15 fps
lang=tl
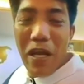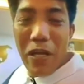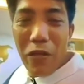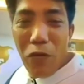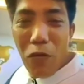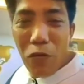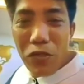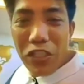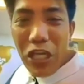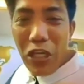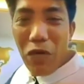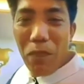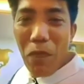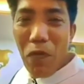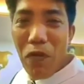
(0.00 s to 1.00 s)
yung kung
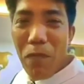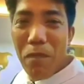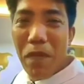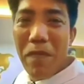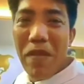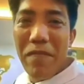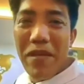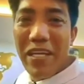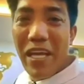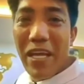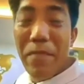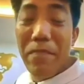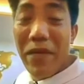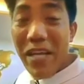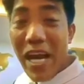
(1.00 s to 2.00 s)
sino po yung
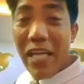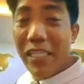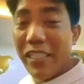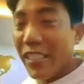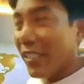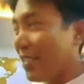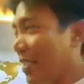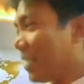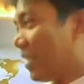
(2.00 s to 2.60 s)
babimigyan ng bigas